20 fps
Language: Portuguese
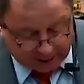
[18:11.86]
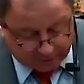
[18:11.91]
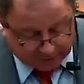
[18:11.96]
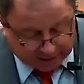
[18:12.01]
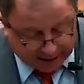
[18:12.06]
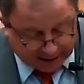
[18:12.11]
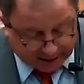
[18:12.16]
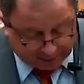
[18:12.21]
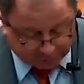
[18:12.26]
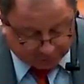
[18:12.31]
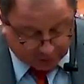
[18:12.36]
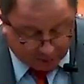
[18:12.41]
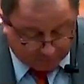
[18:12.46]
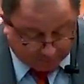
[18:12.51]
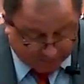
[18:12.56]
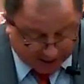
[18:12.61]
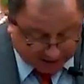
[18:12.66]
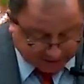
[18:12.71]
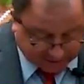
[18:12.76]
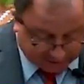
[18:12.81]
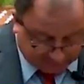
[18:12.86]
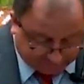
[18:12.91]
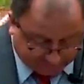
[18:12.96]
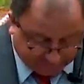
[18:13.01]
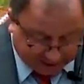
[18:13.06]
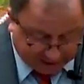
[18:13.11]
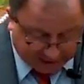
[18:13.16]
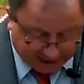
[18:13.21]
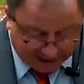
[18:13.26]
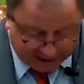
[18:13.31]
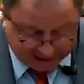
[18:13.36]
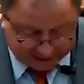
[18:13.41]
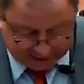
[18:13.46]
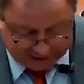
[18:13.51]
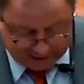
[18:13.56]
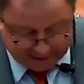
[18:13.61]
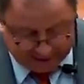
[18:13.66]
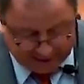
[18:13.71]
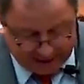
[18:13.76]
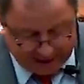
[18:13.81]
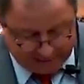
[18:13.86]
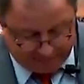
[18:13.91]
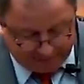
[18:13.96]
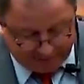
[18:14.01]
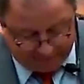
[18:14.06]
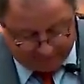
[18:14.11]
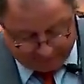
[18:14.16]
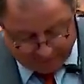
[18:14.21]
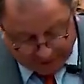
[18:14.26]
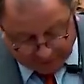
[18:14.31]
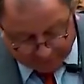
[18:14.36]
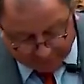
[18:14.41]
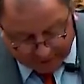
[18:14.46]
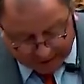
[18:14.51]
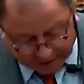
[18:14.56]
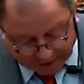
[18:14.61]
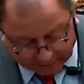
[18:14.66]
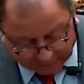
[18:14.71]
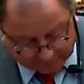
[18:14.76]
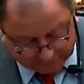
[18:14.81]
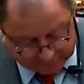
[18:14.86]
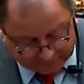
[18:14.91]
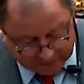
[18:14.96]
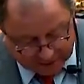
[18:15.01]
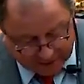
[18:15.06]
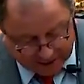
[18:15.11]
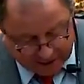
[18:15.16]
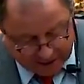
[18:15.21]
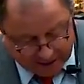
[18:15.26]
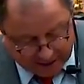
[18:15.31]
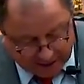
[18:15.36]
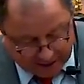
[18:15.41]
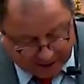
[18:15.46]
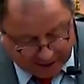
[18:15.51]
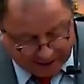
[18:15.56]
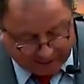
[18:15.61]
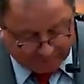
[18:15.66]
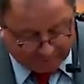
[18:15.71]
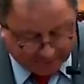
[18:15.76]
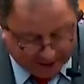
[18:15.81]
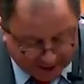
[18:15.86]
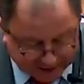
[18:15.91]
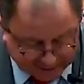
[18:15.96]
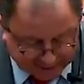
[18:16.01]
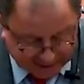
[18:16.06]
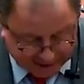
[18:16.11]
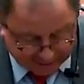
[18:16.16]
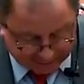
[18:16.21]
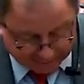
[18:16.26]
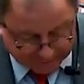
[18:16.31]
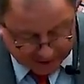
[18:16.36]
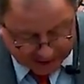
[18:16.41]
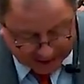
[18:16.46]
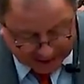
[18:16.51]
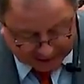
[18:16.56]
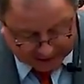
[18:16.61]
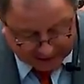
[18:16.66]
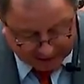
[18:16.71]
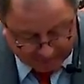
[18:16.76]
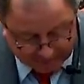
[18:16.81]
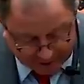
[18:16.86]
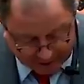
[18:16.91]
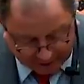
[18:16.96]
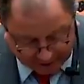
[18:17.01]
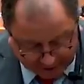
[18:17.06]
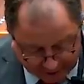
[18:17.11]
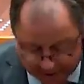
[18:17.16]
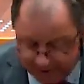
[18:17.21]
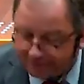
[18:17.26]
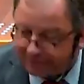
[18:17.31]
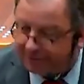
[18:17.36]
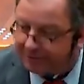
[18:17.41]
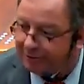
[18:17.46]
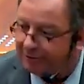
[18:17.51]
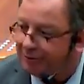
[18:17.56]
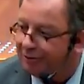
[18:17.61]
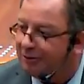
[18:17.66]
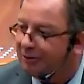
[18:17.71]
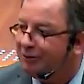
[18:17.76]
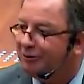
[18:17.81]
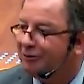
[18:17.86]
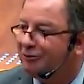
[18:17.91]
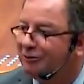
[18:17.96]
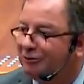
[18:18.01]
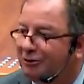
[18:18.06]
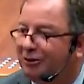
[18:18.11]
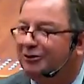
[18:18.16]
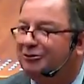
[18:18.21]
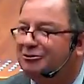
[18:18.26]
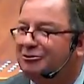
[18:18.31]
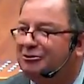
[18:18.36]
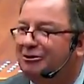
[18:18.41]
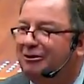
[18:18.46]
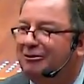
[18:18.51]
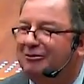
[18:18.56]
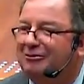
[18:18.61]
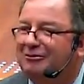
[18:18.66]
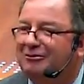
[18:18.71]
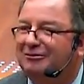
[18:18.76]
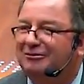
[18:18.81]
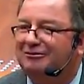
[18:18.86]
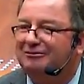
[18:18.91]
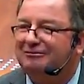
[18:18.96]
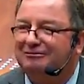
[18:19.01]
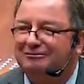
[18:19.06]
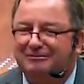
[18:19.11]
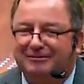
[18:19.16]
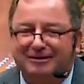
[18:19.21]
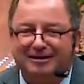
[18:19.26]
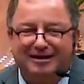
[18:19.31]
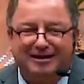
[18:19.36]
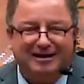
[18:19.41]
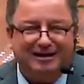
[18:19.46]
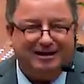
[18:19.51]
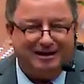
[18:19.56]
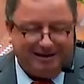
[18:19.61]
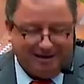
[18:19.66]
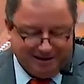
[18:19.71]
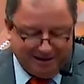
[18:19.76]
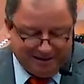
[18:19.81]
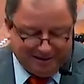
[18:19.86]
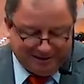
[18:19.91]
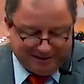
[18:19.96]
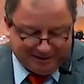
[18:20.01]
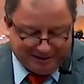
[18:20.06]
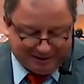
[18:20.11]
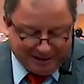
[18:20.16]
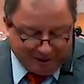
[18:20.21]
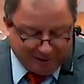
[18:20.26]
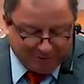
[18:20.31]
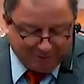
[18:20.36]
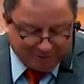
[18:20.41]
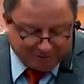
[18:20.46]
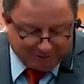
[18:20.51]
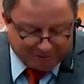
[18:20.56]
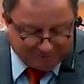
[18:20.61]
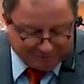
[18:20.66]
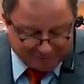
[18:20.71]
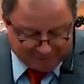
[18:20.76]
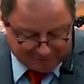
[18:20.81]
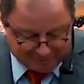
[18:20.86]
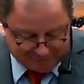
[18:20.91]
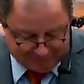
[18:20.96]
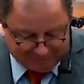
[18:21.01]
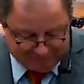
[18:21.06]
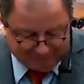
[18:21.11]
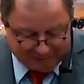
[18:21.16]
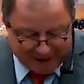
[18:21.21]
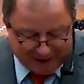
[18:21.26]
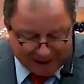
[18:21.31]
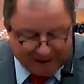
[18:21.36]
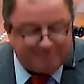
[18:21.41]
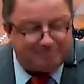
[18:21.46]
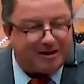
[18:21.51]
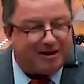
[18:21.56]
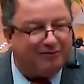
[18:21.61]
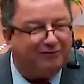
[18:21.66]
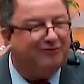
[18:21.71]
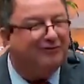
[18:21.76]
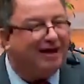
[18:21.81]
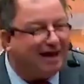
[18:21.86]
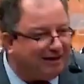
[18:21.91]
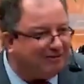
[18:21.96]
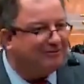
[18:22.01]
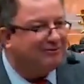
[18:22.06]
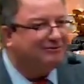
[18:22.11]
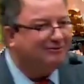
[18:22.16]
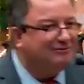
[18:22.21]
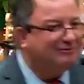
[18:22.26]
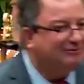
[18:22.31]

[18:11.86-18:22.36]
alguém não tropeça no falar, é perfeito varão, capaz de refrear também todo o corpo. Então, varão perfeito